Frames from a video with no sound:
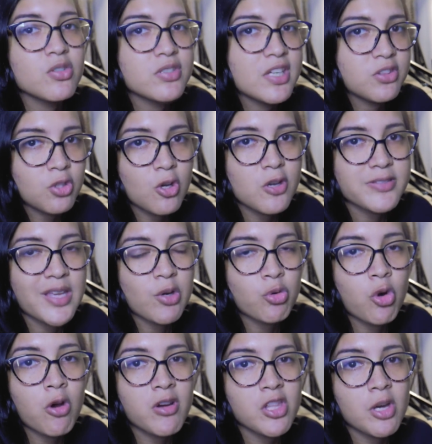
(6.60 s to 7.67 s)
a todos a un
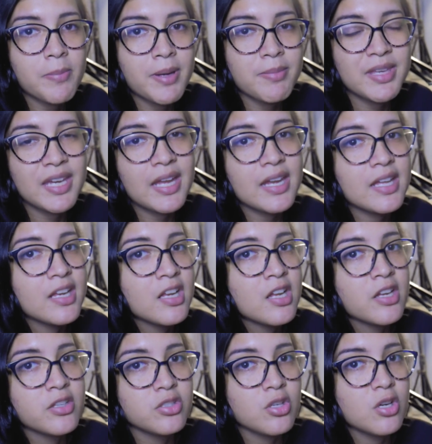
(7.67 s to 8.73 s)
nuevo video para mi canal,
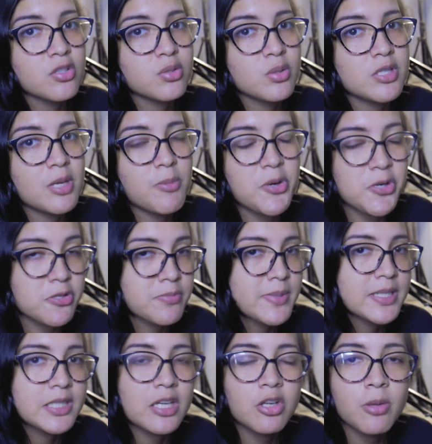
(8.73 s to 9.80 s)
yo soy Emil
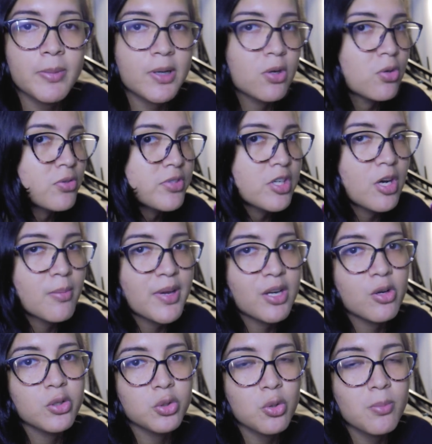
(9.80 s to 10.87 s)
para quien no me conoce como es
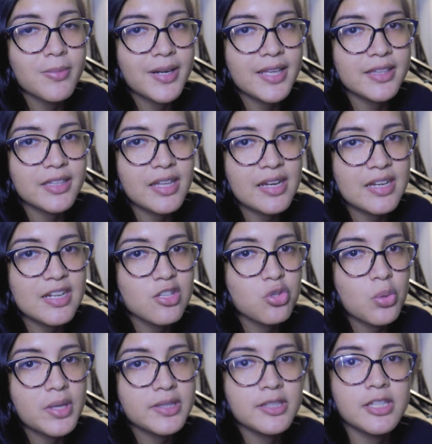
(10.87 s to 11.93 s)
costumbre, antes de dar inicio
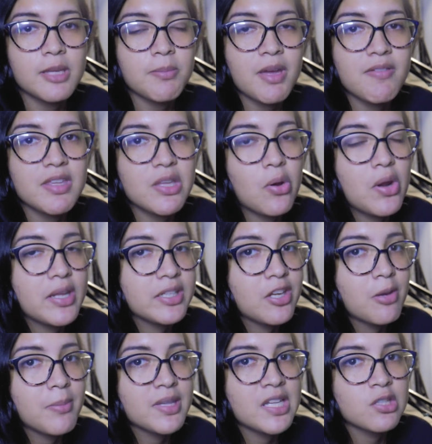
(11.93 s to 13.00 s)
a este tema de video le
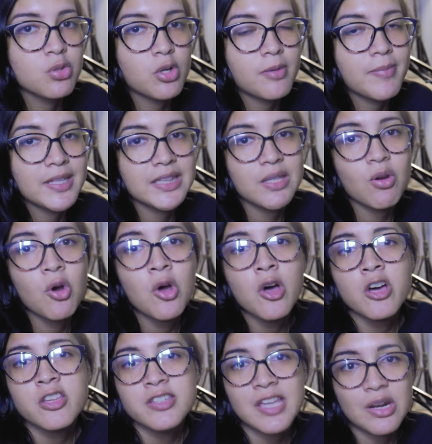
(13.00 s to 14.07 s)
quiero mandar su respectivo
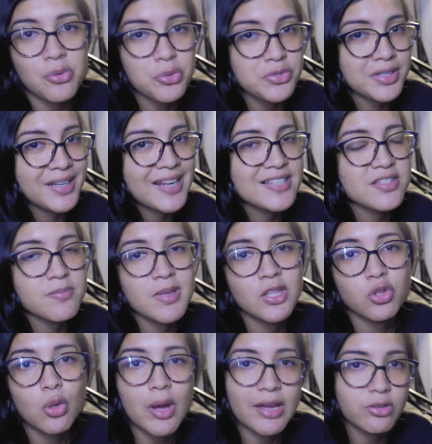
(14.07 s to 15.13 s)
saludos y
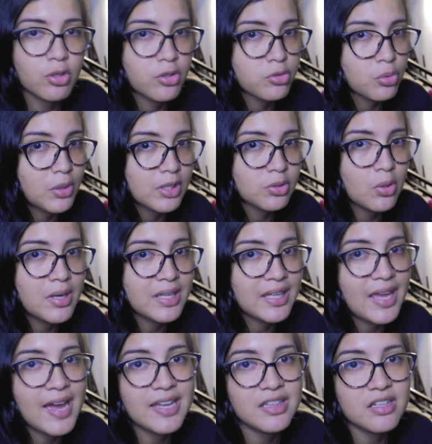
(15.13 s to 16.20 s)
agradecimiento a todos los suscriptores
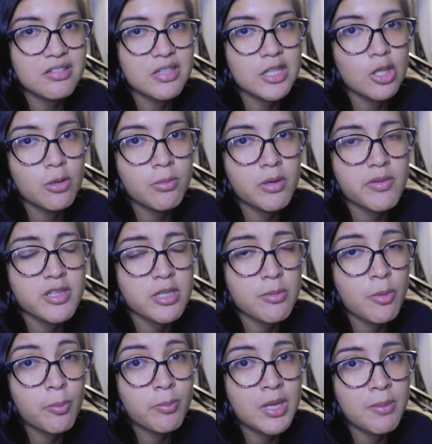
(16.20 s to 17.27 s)
que han decidido volverse
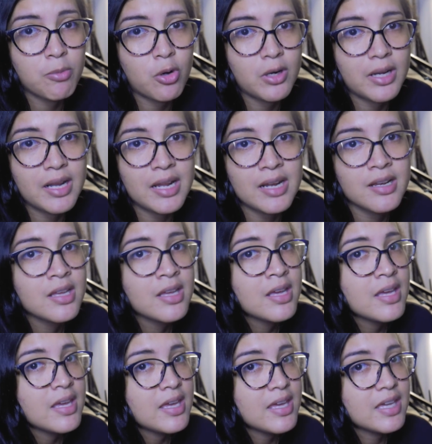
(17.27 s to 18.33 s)
miembro del canal
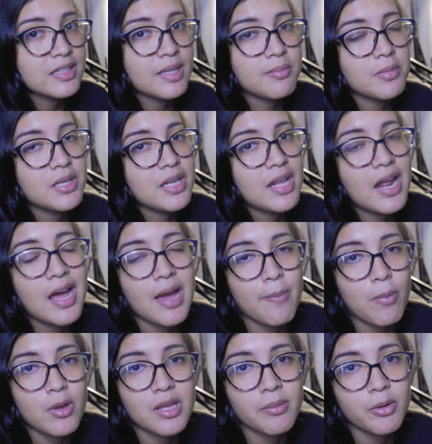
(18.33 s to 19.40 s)
y de tal manera
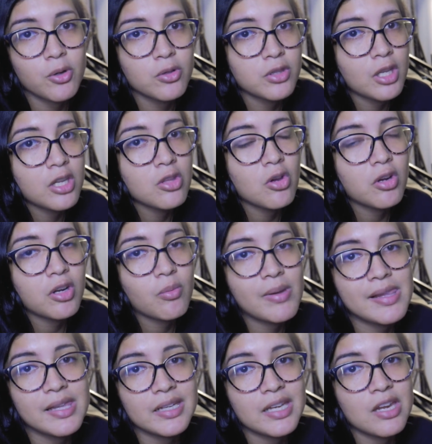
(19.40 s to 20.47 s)
apoyar mi contenido,
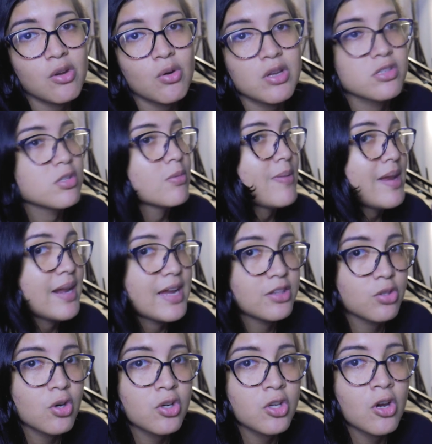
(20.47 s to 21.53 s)
recuerda que no es
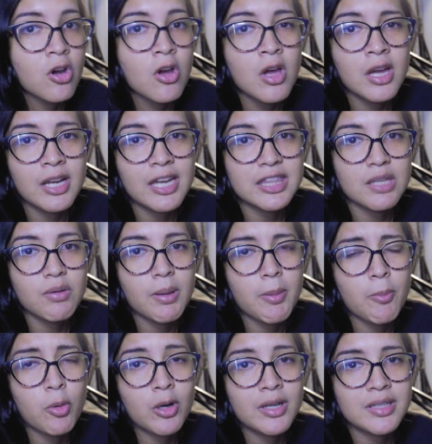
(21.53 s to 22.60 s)
obligatorio que te vuelvas
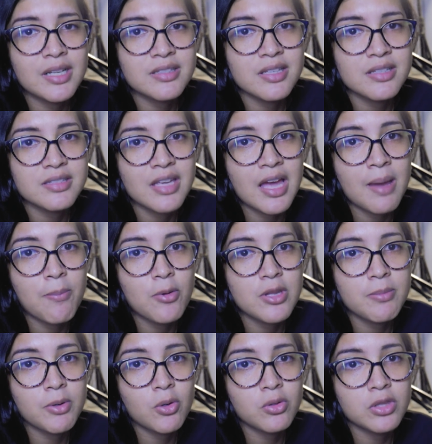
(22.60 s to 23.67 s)
miembro del canal si deseas apoyar
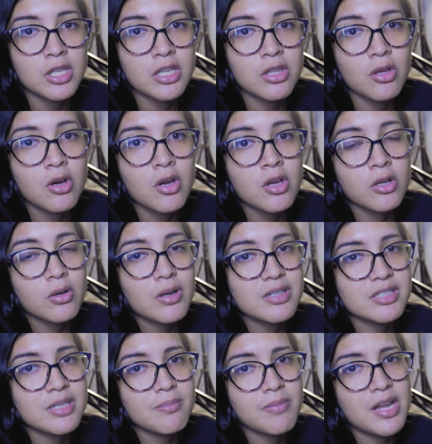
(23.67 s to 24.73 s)
mi contenido, por el
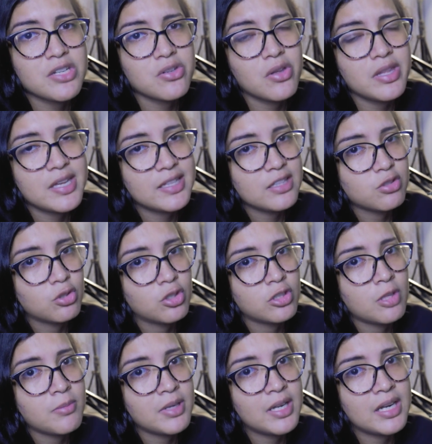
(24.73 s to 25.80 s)
simple hecho de ya estar
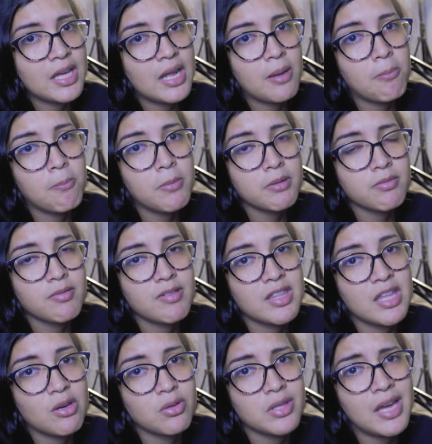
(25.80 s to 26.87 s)
suscrito a mi canal, ver mis
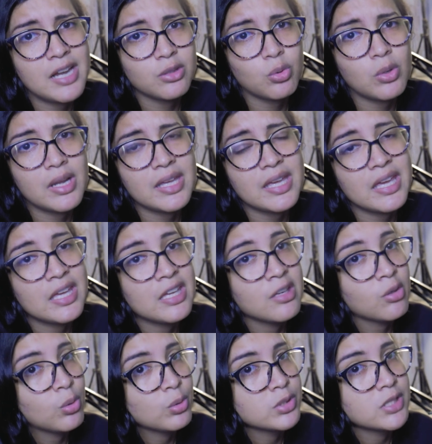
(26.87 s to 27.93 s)
videos, dejar tu like e
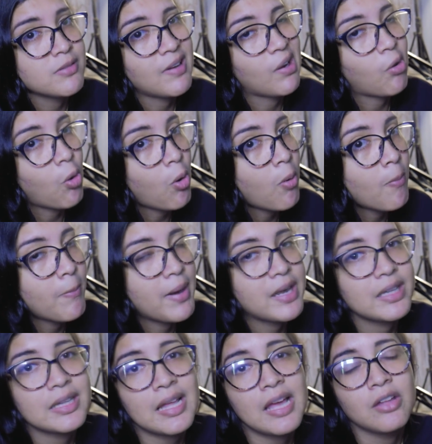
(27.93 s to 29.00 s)
inclusive
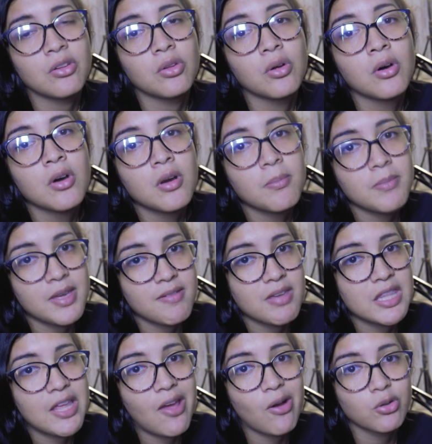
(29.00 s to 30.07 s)
compartiendo mis
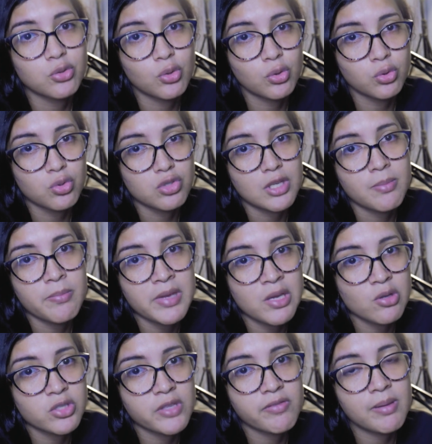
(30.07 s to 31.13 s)
videos con tus
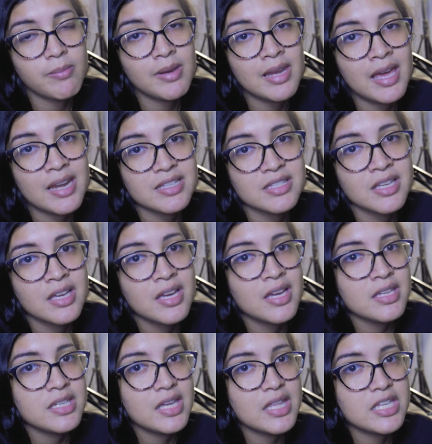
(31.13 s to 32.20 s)
amigos y familiares,
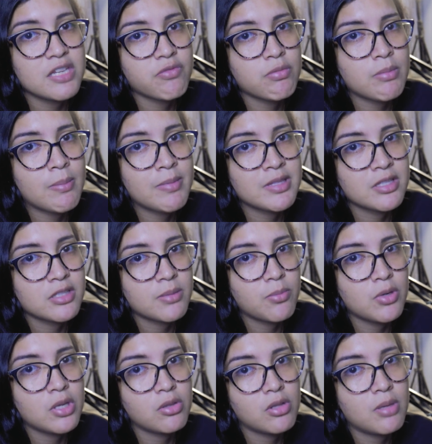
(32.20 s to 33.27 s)
ya de dicha forma me estás
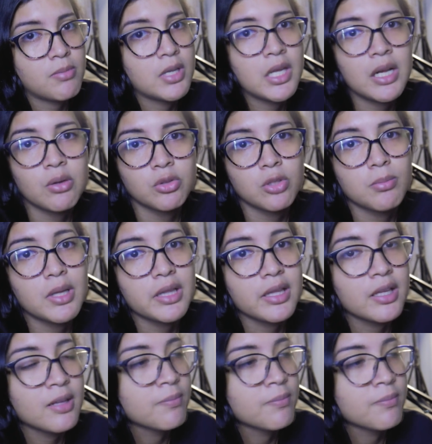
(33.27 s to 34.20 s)
apoyando de manera automática.